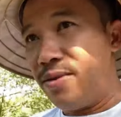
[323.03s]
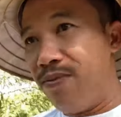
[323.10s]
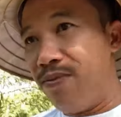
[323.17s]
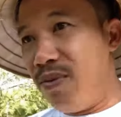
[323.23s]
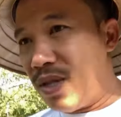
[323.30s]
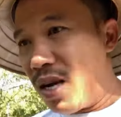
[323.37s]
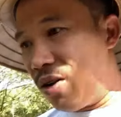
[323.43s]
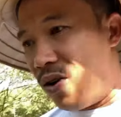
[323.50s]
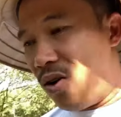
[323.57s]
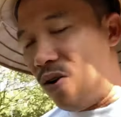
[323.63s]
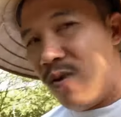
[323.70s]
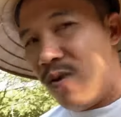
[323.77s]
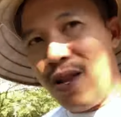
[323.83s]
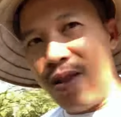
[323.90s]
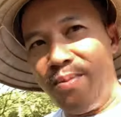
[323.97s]
cũng cực khổ
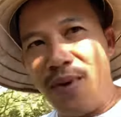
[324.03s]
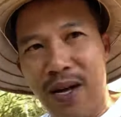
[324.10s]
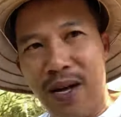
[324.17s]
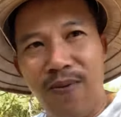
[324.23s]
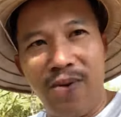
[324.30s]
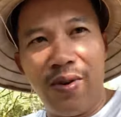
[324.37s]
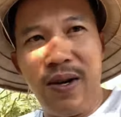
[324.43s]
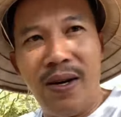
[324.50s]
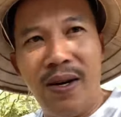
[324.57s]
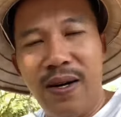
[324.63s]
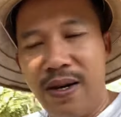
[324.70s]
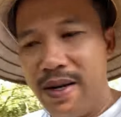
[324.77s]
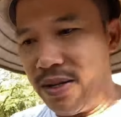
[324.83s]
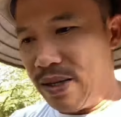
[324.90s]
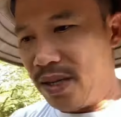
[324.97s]
quá nhưng mà không
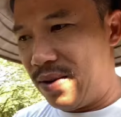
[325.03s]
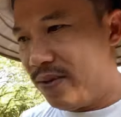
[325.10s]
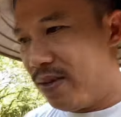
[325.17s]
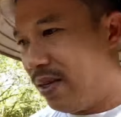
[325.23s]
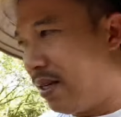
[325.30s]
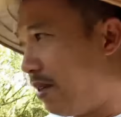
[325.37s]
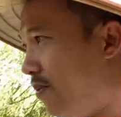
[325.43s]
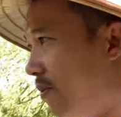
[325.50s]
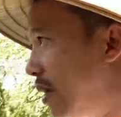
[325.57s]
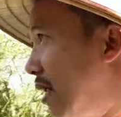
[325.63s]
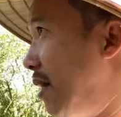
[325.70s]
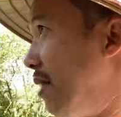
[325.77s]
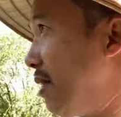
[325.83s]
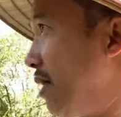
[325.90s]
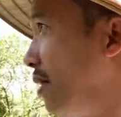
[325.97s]
có à, kiểu như là không có
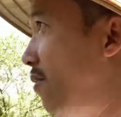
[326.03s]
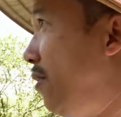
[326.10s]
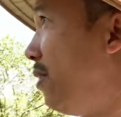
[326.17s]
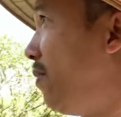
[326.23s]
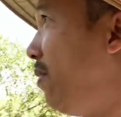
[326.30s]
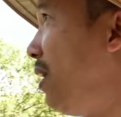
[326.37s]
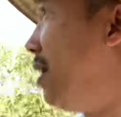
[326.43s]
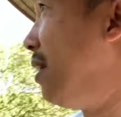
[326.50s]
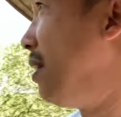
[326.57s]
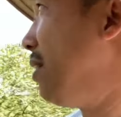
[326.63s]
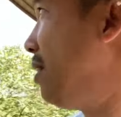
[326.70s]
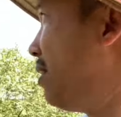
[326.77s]
lời nhiều không có lời